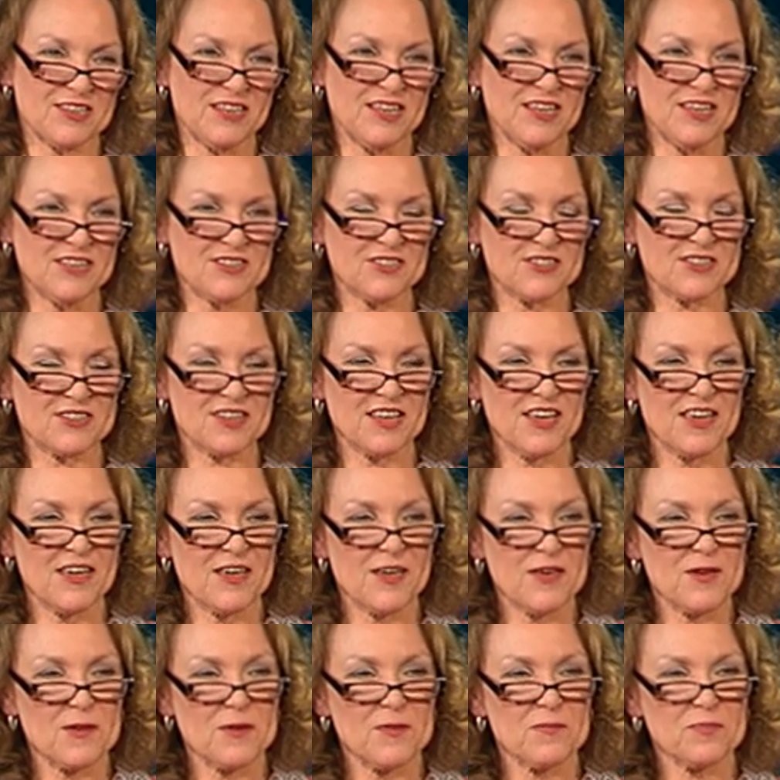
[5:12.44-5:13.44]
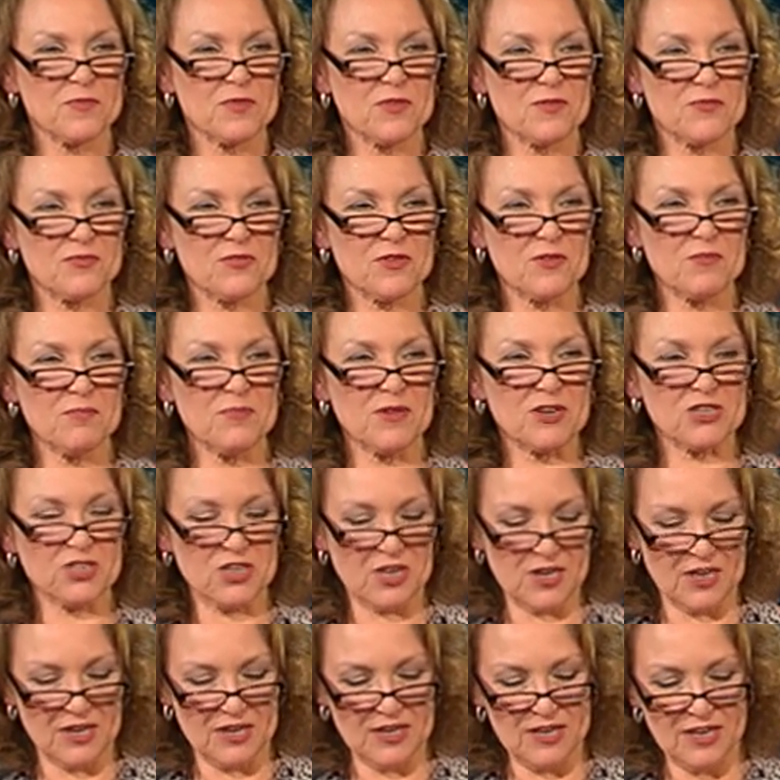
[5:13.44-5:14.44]
liest, von
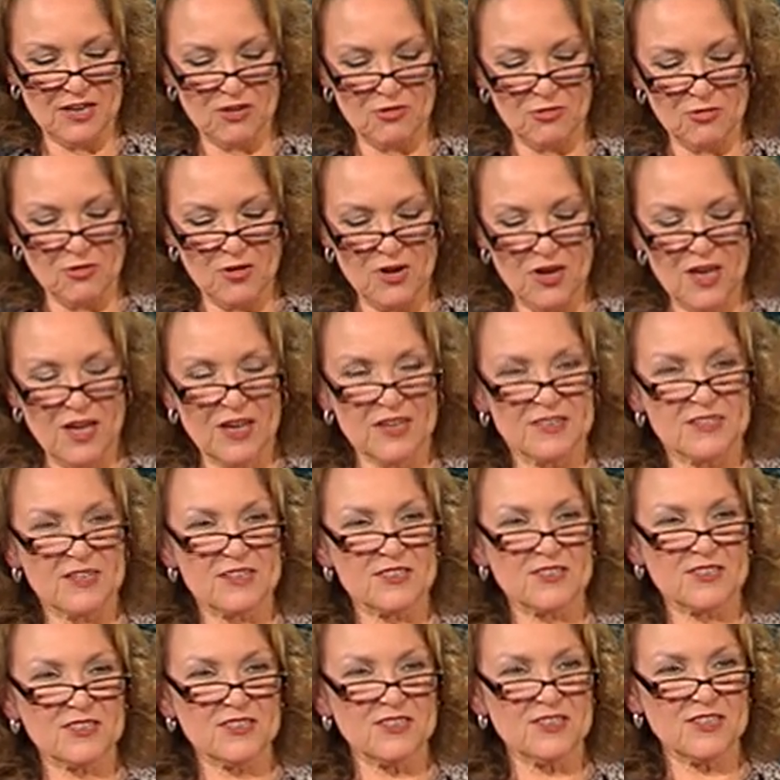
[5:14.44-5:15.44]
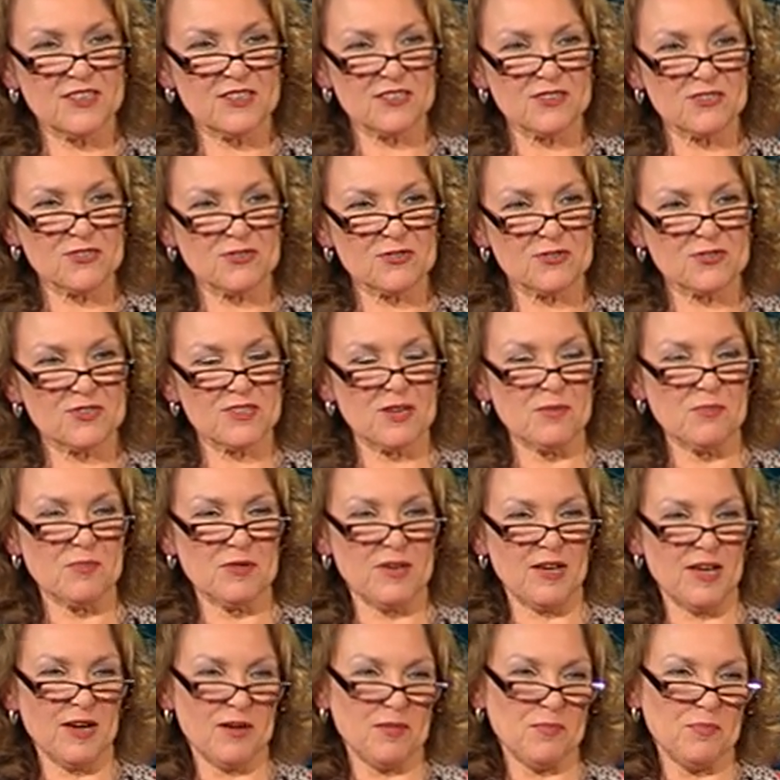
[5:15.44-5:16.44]
Mascha Kaleko, das in diesen
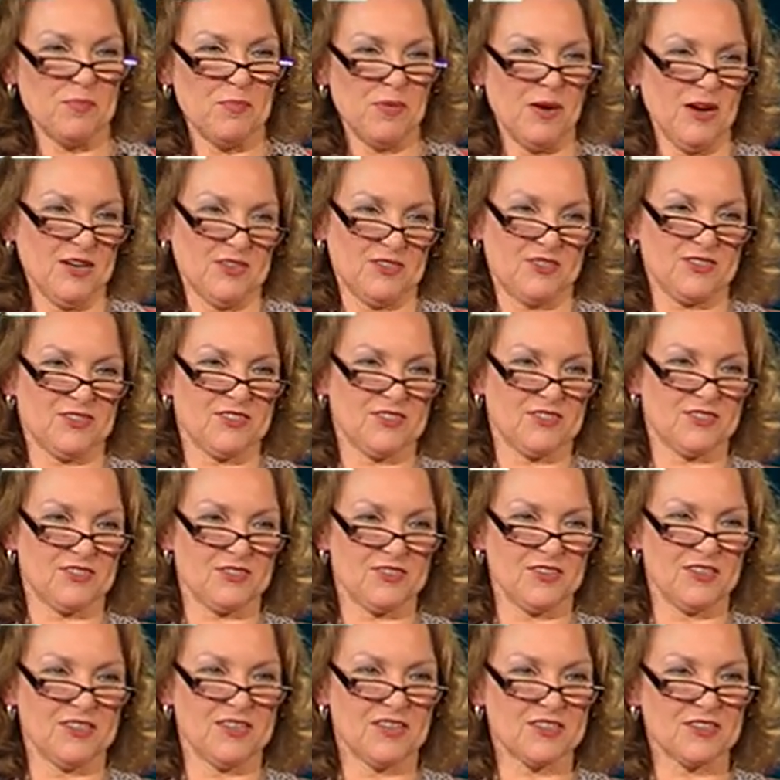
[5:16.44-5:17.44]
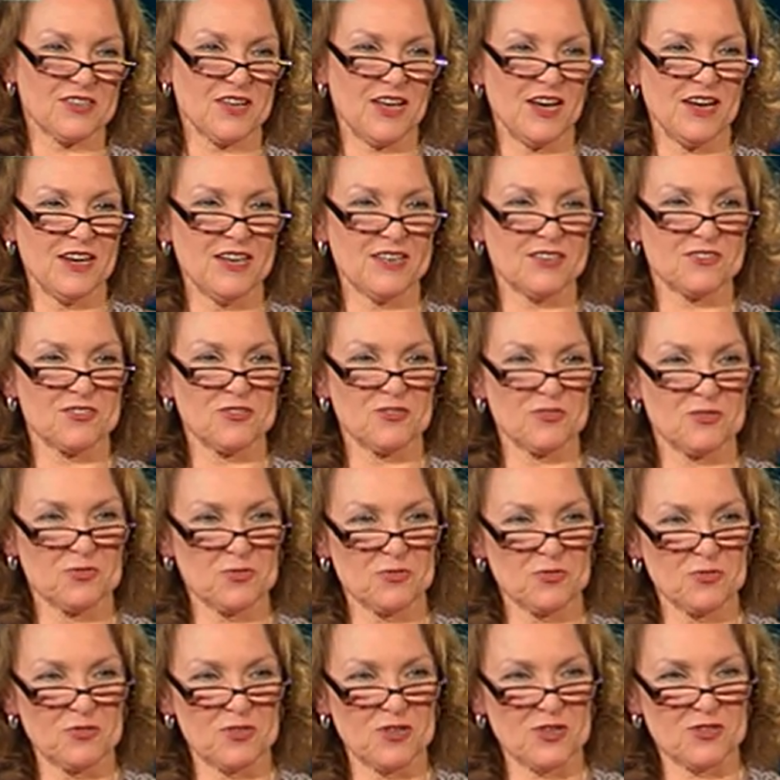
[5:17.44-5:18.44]
Zusammenhang passt, in das Reisen
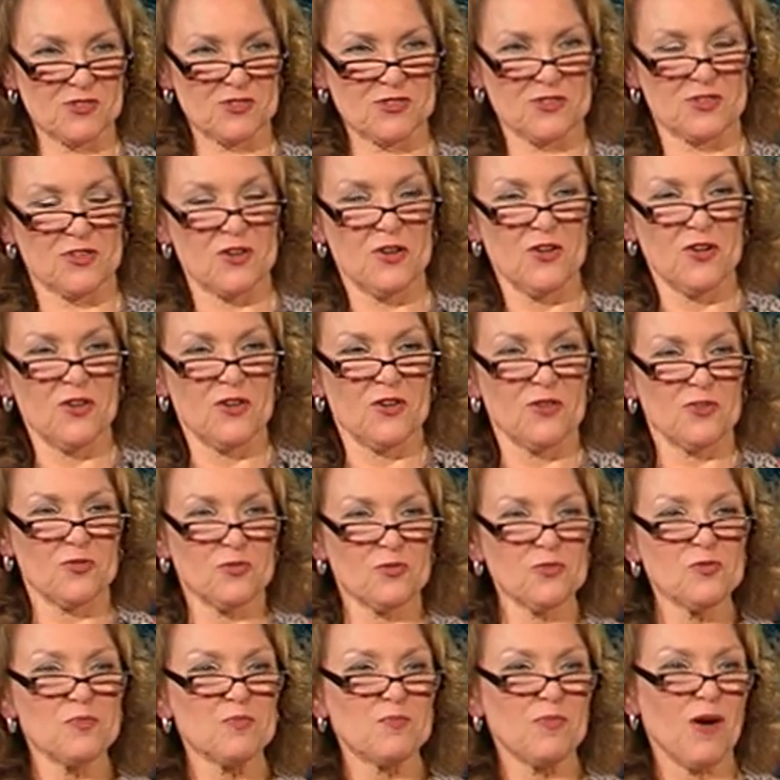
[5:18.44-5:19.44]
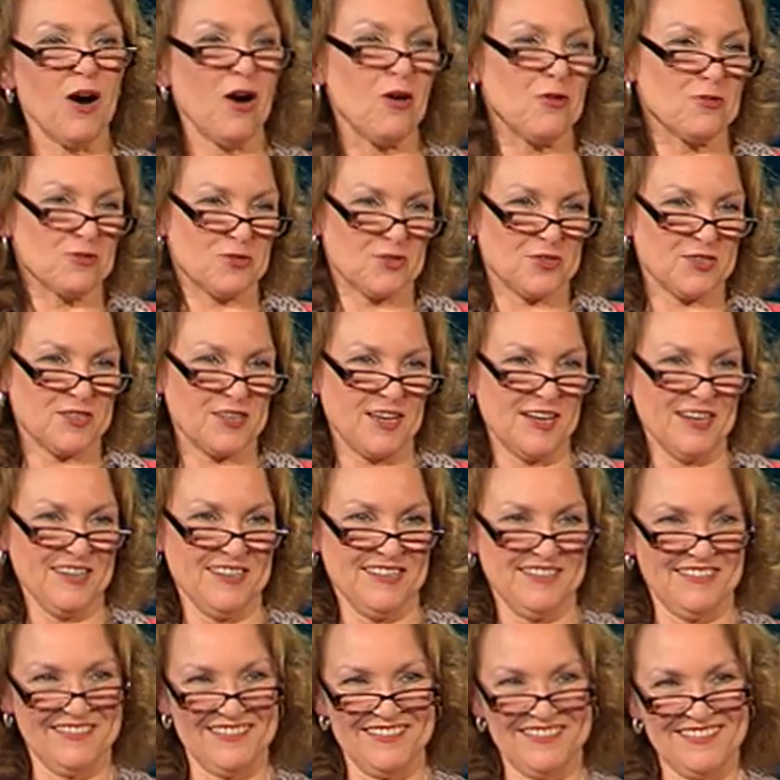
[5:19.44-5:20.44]
und das
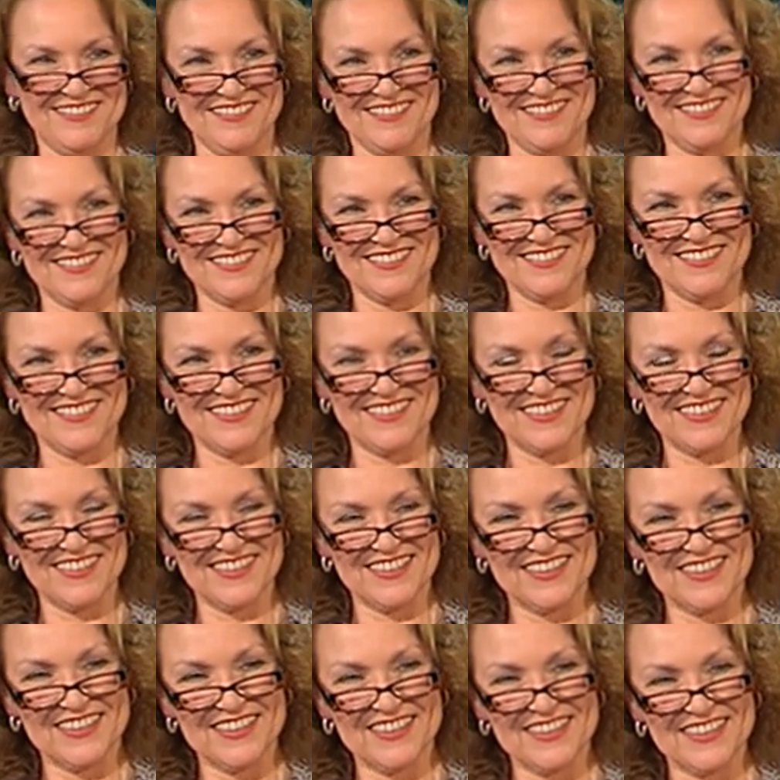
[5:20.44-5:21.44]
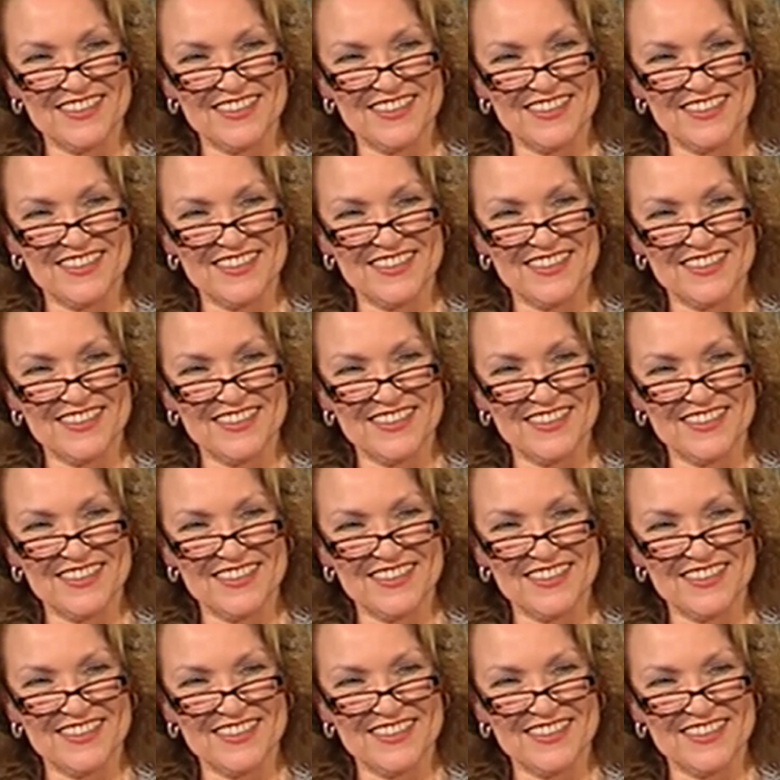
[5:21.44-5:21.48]
Unbehaustsein. Genau,